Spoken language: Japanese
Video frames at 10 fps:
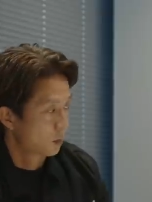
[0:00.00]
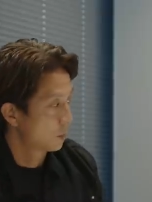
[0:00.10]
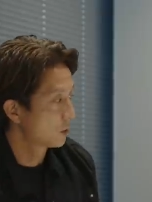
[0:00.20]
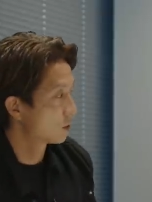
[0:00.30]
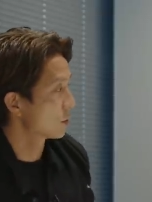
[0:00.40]

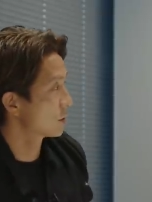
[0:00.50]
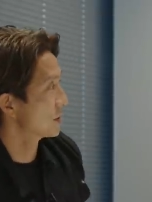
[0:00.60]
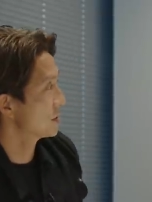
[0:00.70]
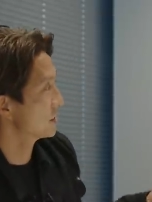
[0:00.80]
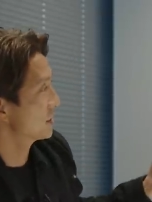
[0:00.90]
い、僕この
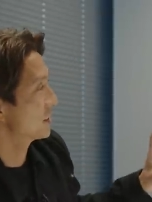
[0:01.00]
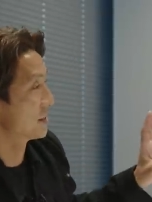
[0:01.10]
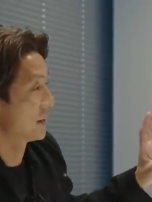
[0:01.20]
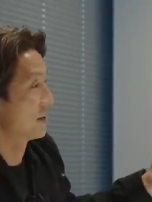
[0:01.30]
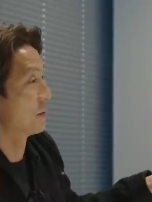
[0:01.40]
3試合
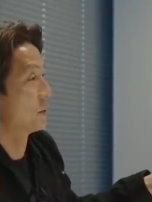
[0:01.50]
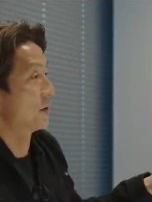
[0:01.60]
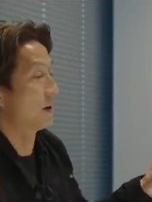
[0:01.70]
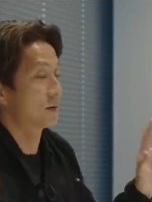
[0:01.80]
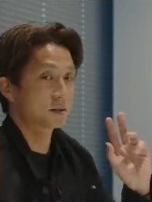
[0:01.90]
で
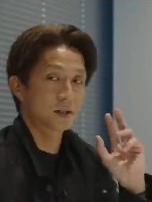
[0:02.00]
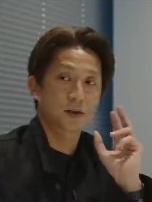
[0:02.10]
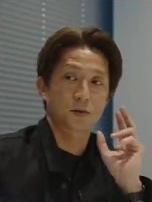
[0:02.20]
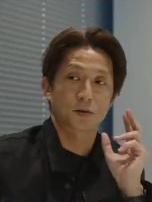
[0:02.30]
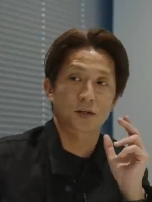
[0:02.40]
もうある
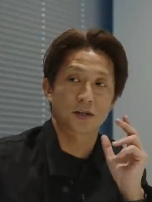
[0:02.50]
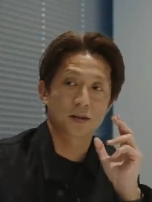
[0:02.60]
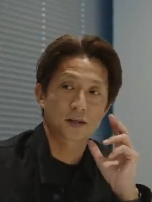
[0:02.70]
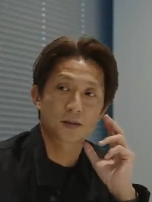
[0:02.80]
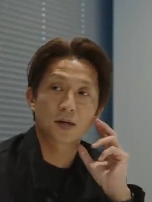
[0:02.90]
程度
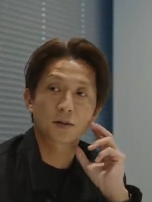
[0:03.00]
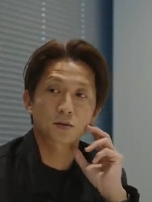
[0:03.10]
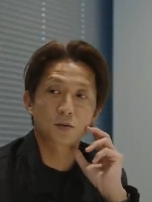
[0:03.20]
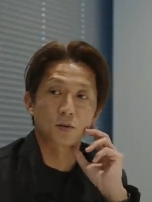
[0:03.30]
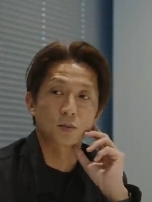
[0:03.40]
決まる
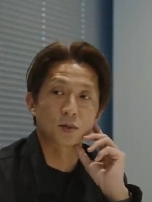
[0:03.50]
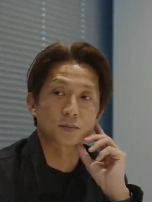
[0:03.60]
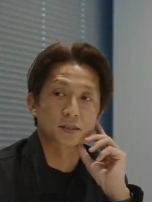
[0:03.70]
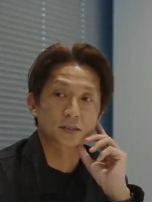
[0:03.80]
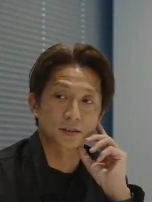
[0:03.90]
と思い
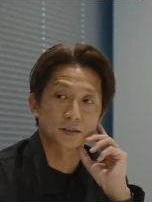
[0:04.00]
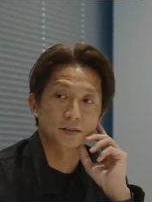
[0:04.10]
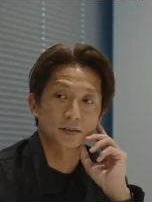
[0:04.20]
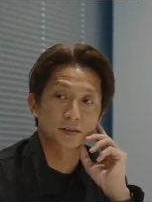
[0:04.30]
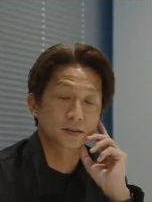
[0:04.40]
ます。今
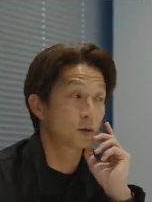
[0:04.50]
シー